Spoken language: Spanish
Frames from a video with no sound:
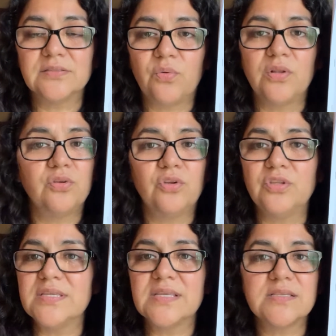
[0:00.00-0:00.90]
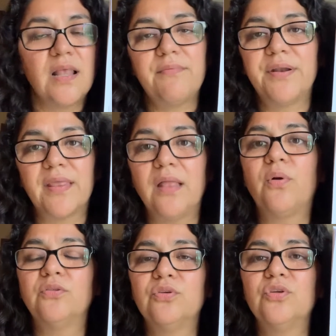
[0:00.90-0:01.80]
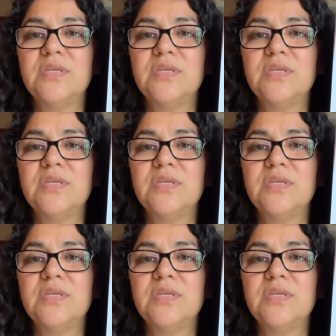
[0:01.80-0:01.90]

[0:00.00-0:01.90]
Cuando no dices la verdad, cuando no